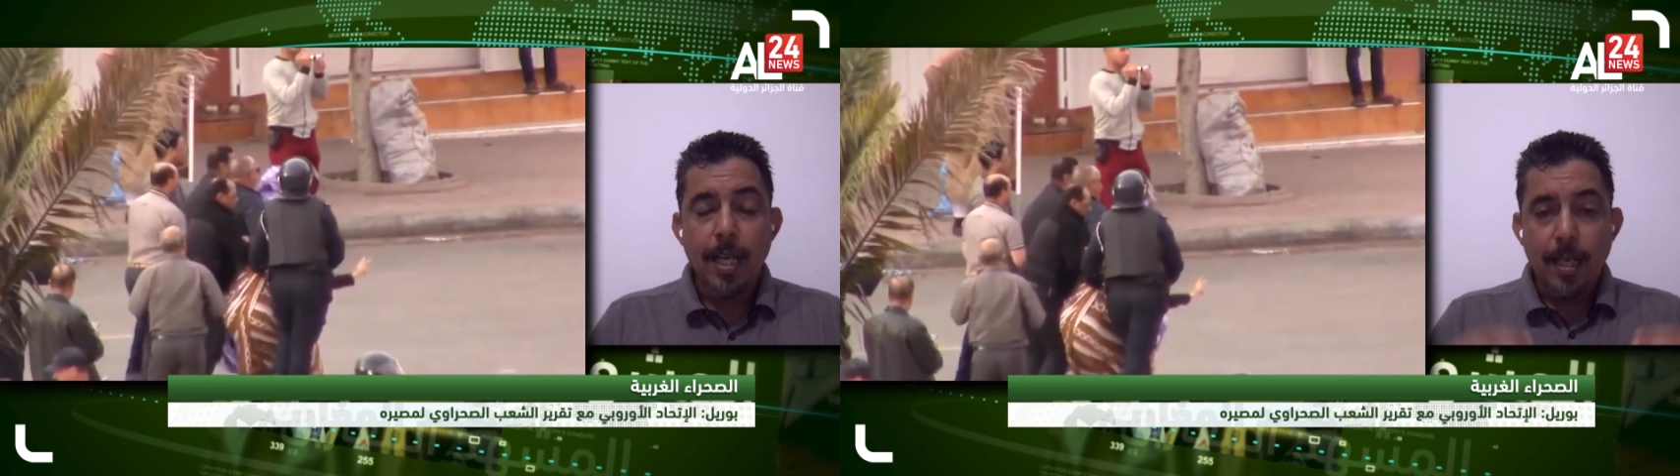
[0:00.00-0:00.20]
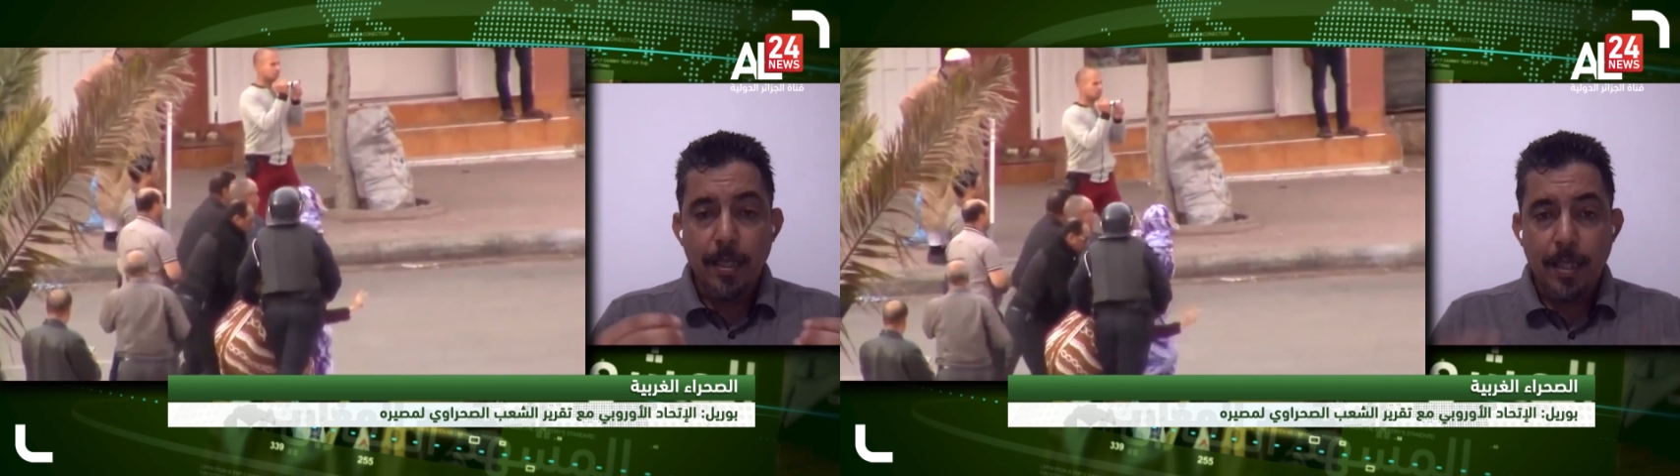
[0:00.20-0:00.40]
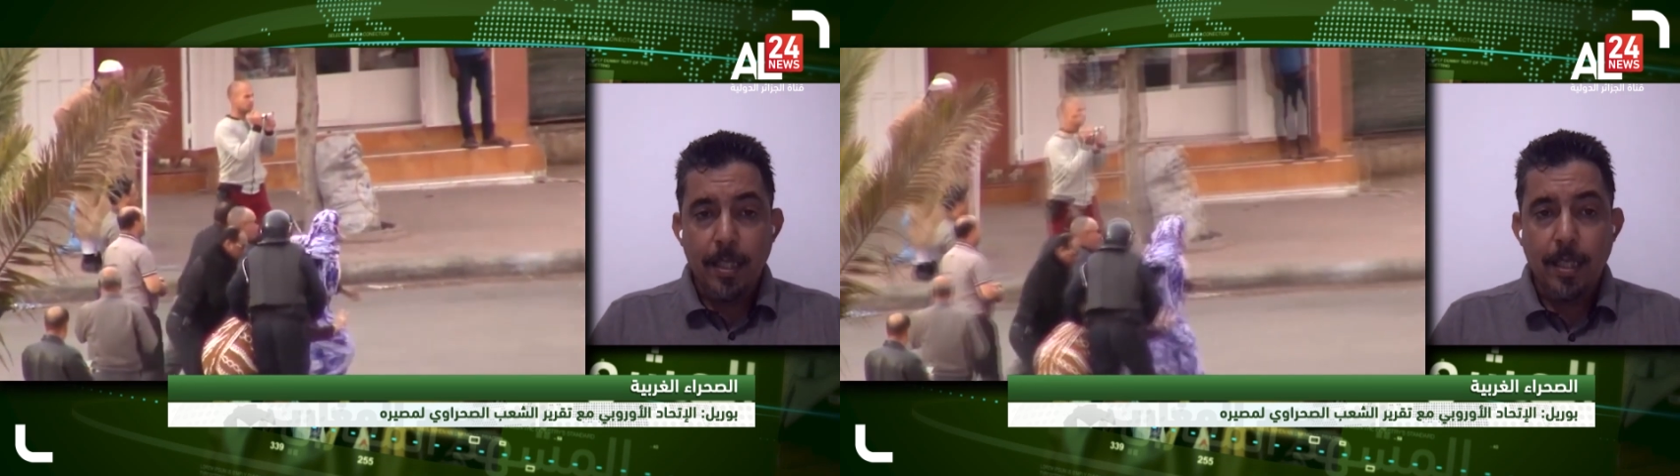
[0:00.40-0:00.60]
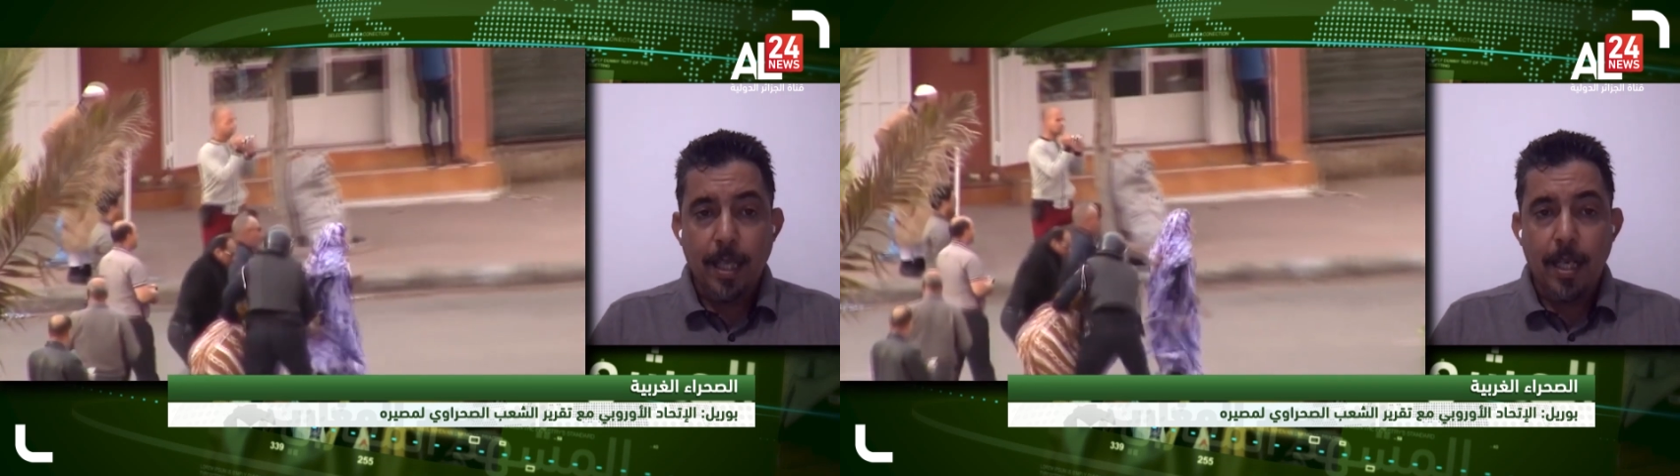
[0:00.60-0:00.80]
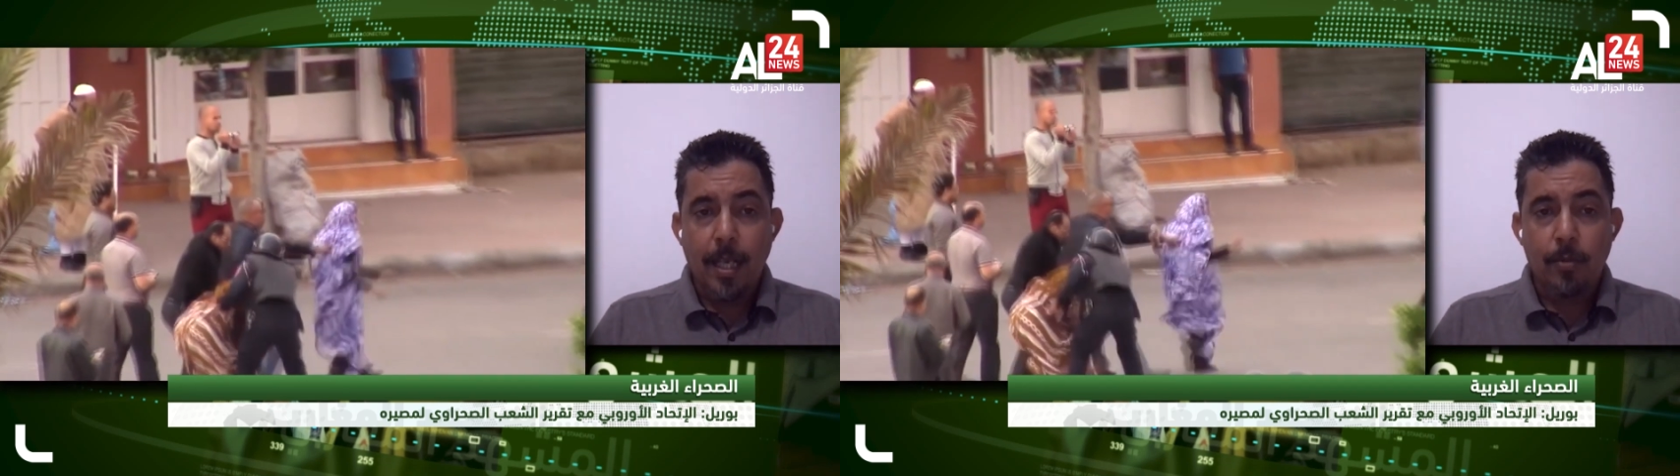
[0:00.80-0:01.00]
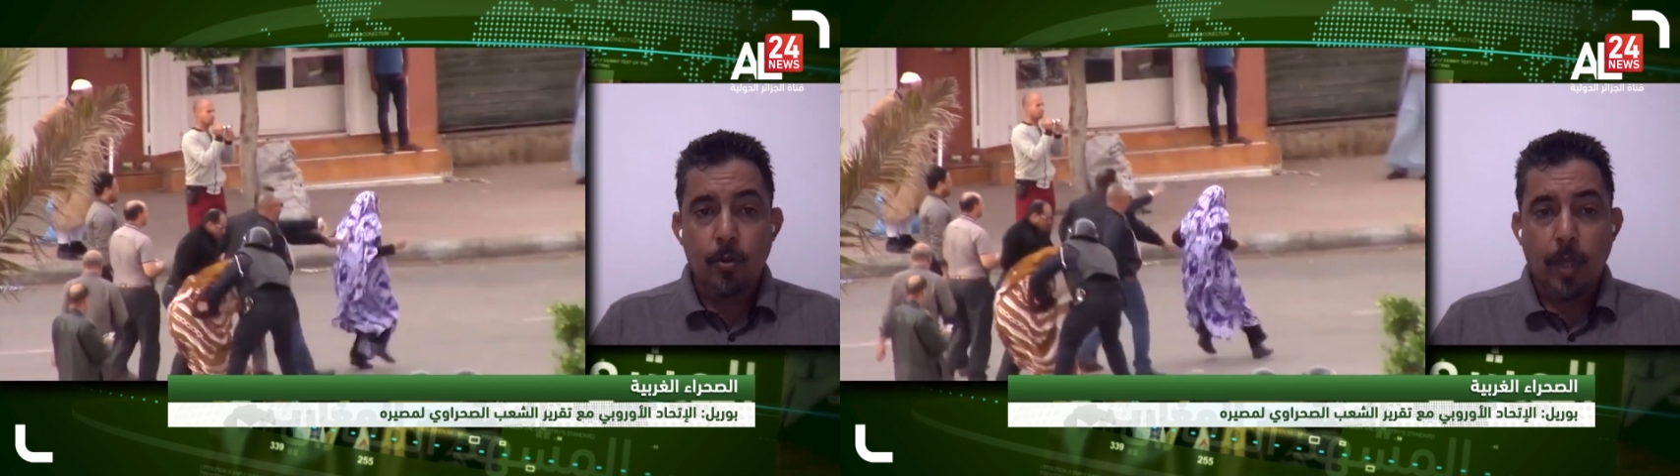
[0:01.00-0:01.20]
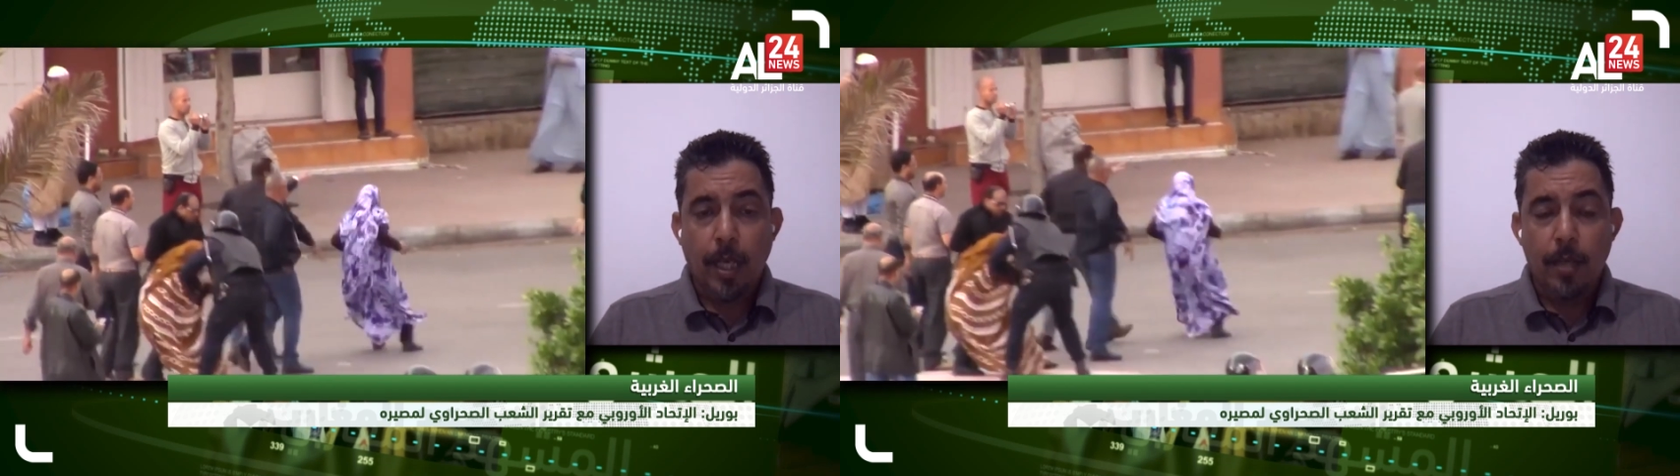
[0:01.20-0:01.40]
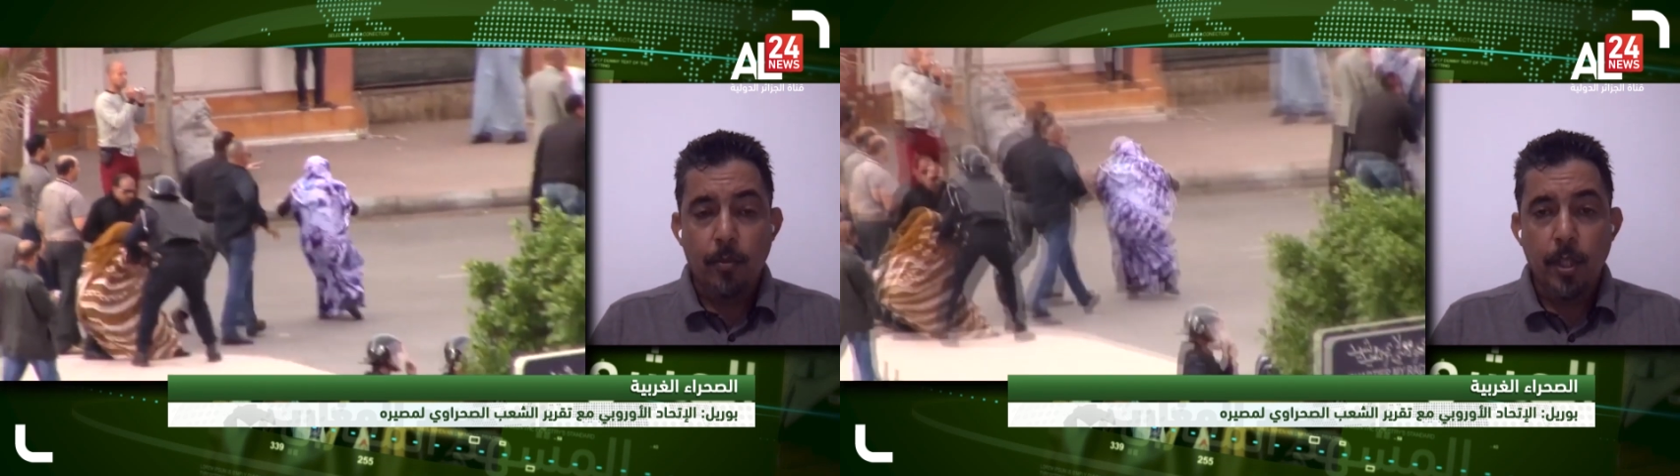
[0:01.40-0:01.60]
لديه دلالته
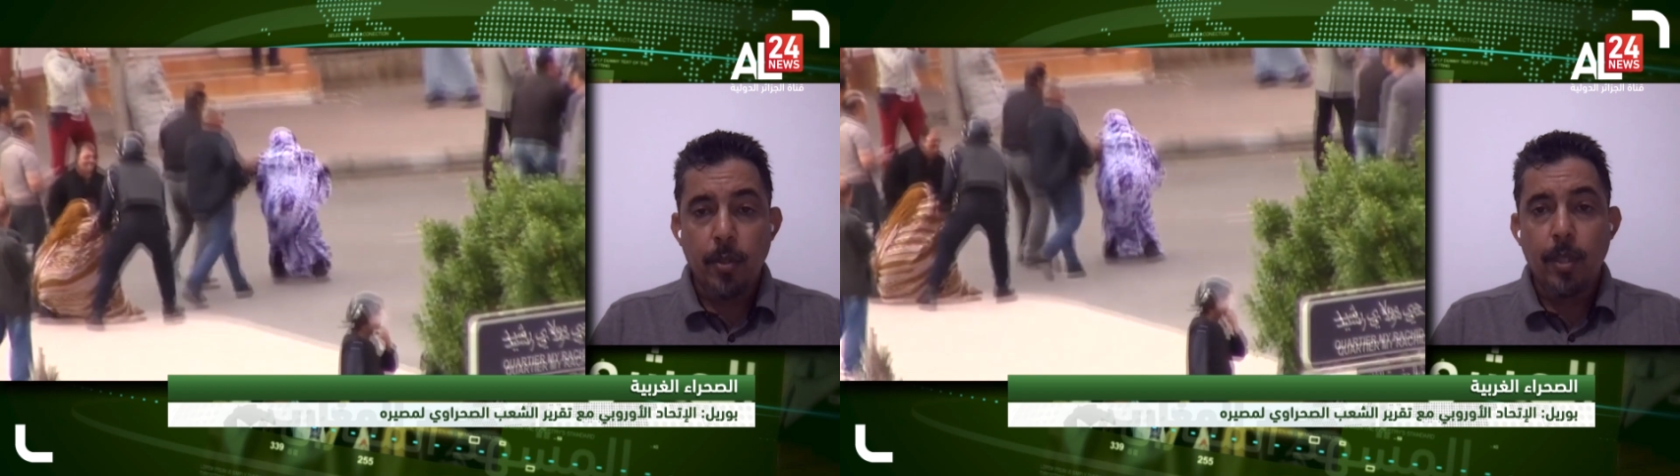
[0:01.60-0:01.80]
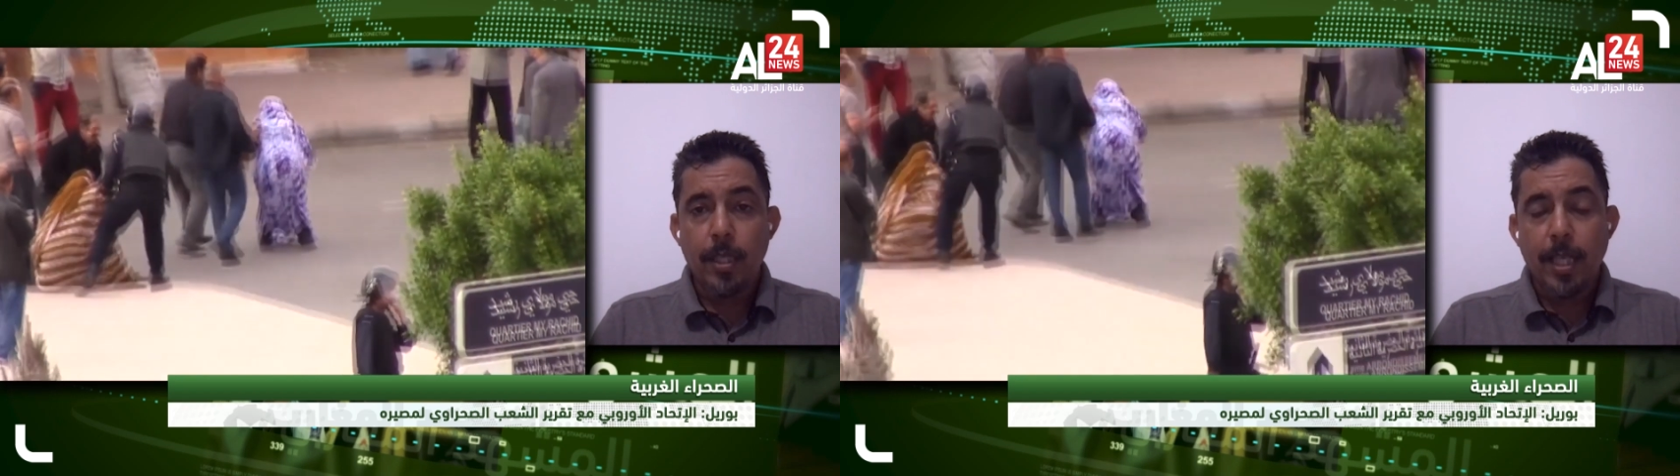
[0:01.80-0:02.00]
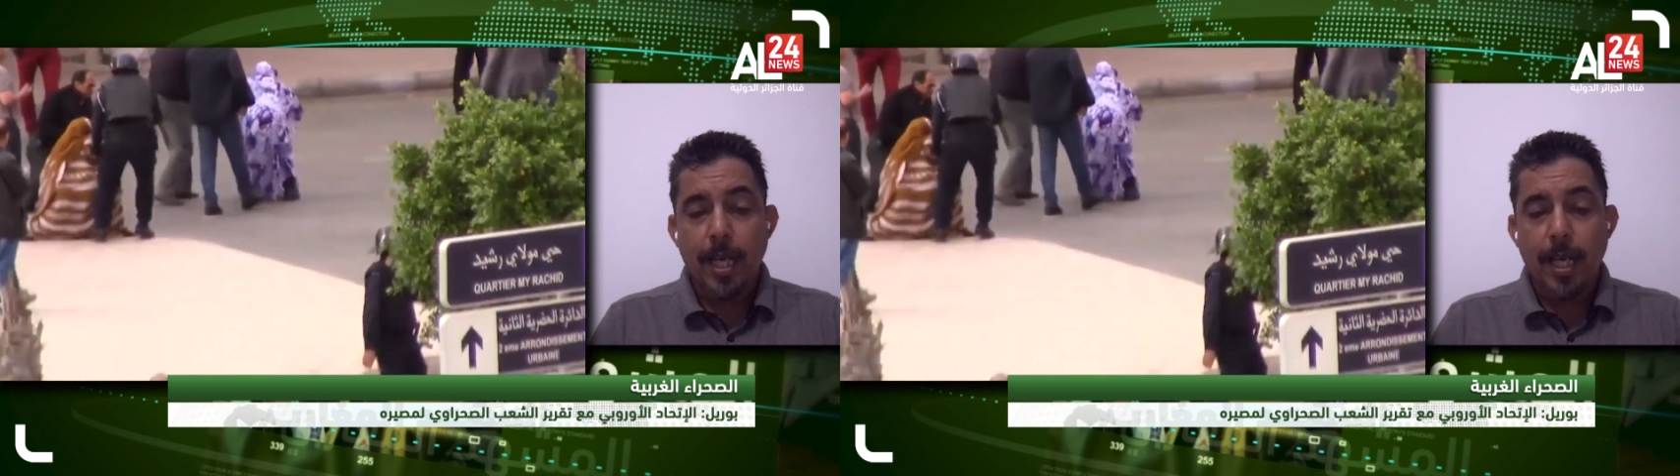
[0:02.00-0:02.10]
القانونية ولديه